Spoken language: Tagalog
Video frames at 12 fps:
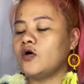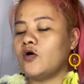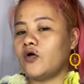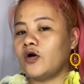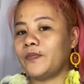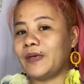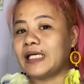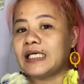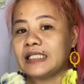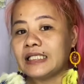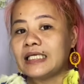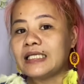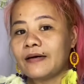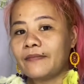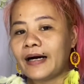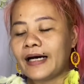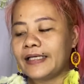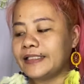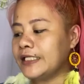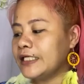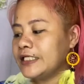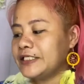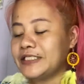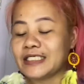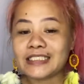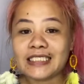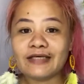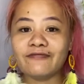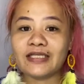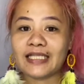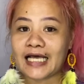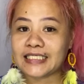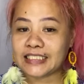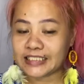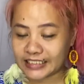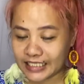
or pag hindi naman, just leave it as is,